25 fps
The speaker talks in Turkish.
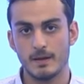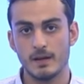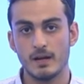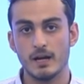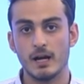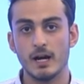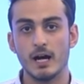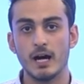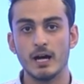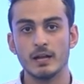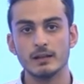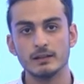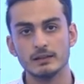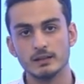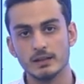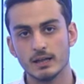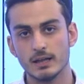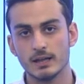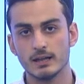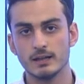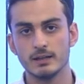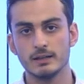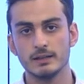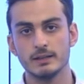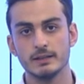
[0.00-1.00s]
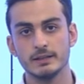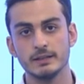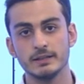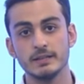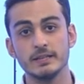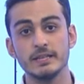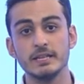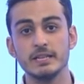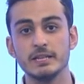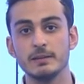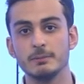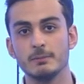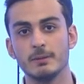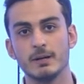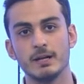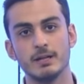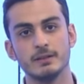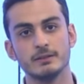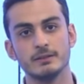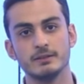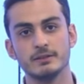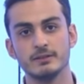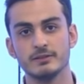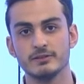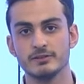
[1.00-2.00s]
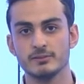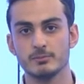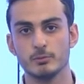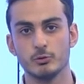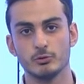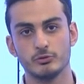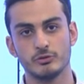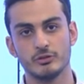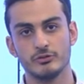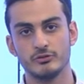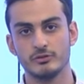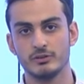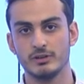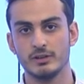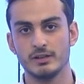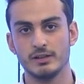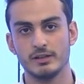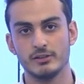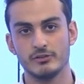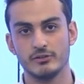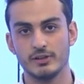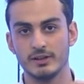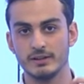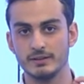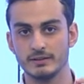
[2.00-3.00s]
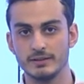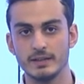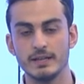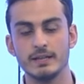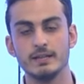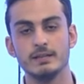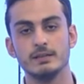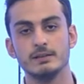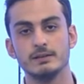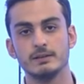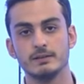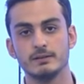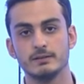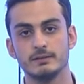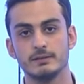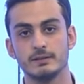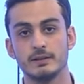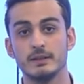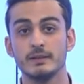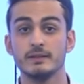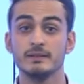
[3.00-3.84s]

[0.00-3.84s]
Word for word: Allah imanınızı boşa çıkaracak değildir.